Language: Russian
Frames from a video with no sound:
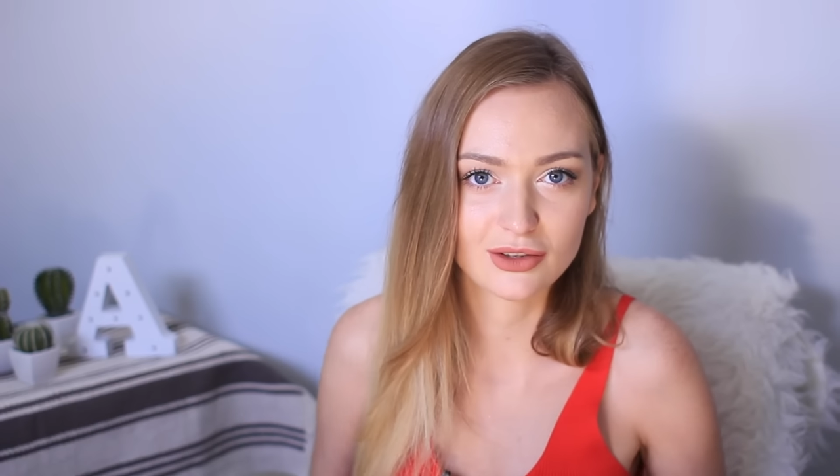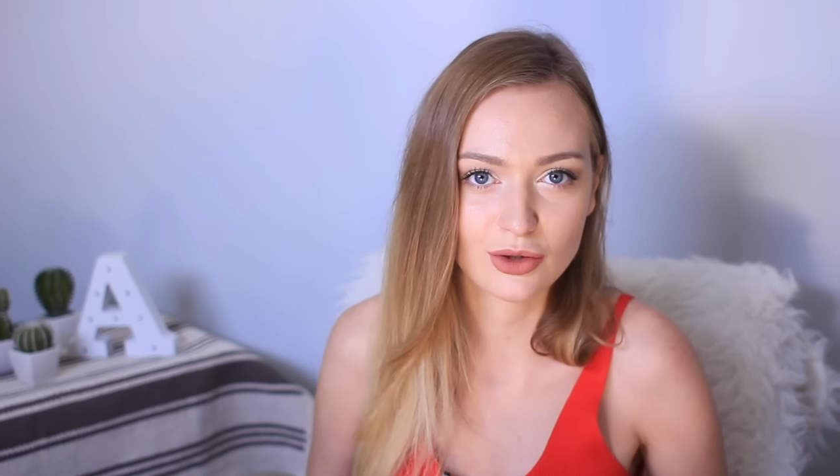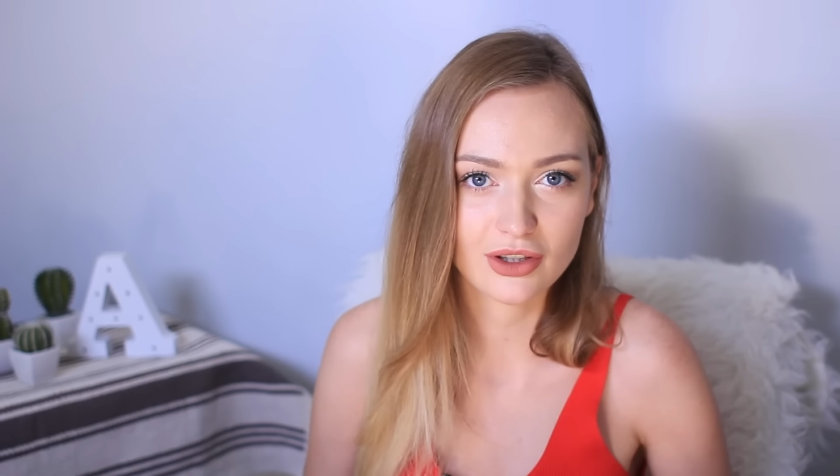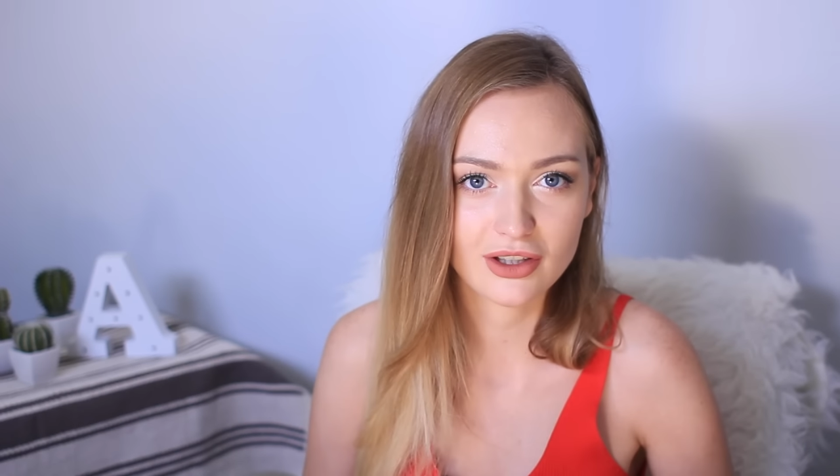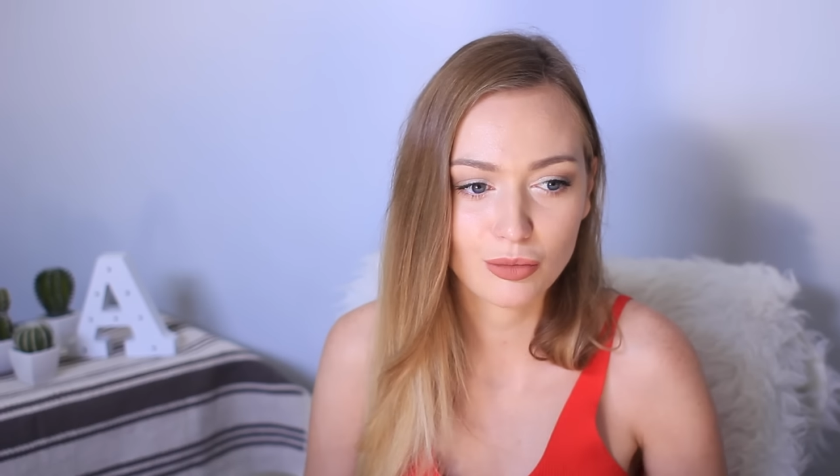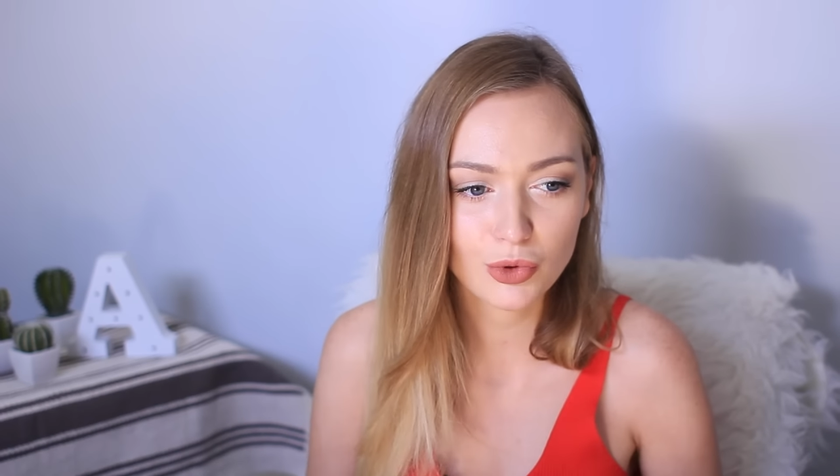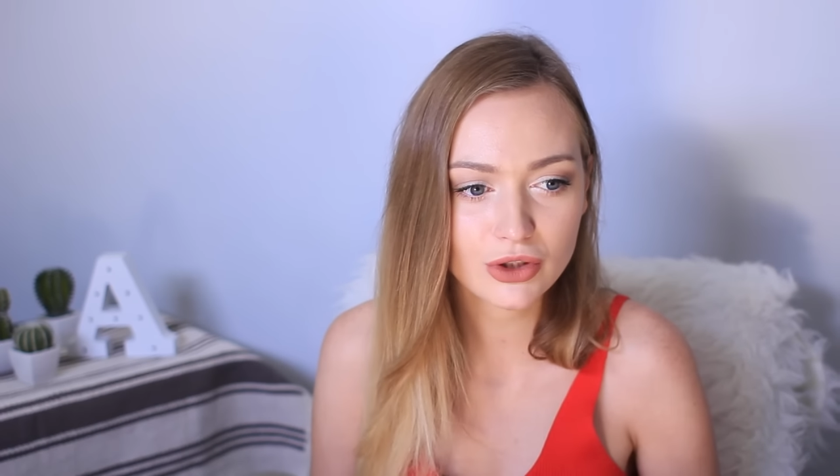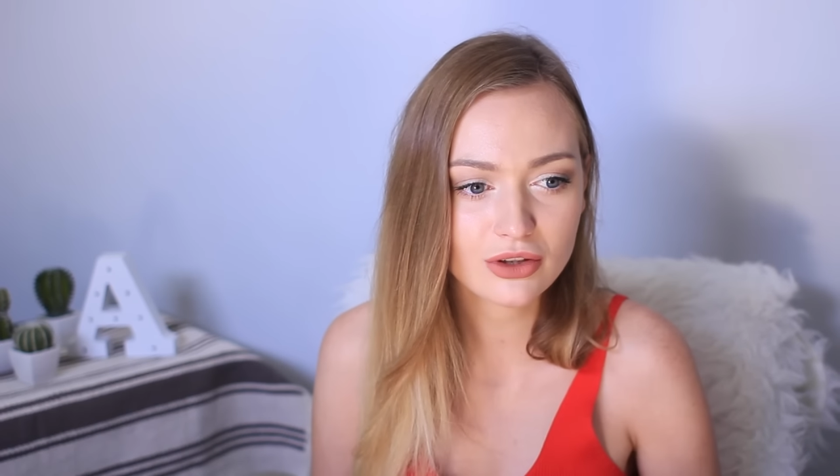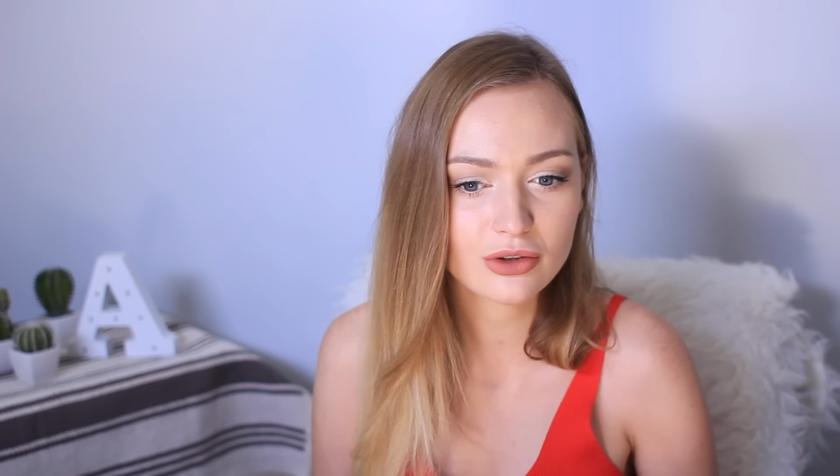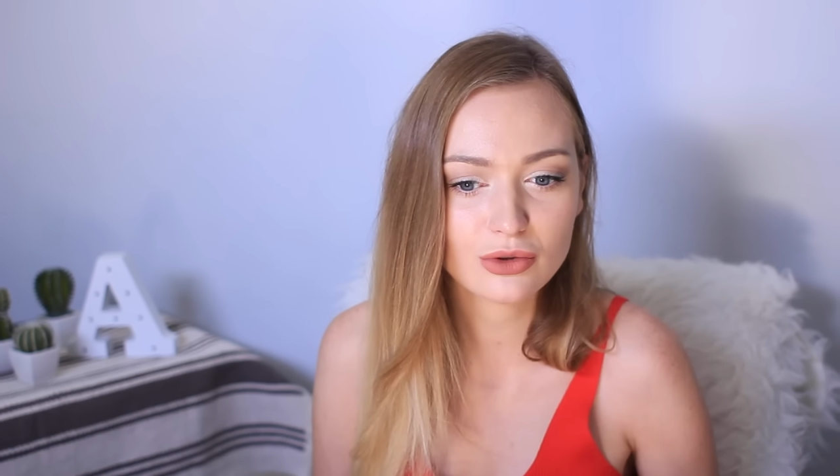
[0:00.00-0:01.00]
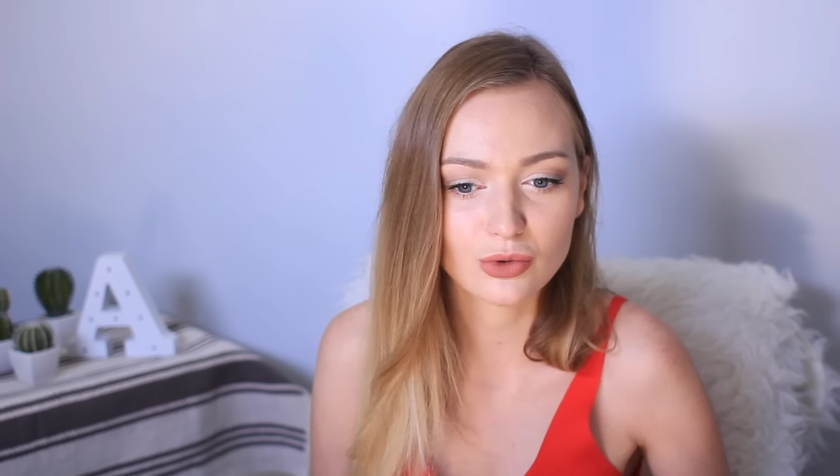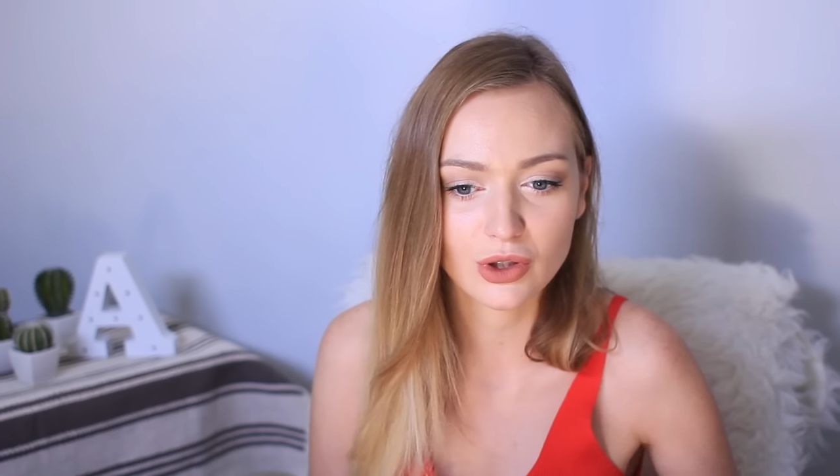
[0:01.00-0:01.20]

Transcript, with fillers: которые работают,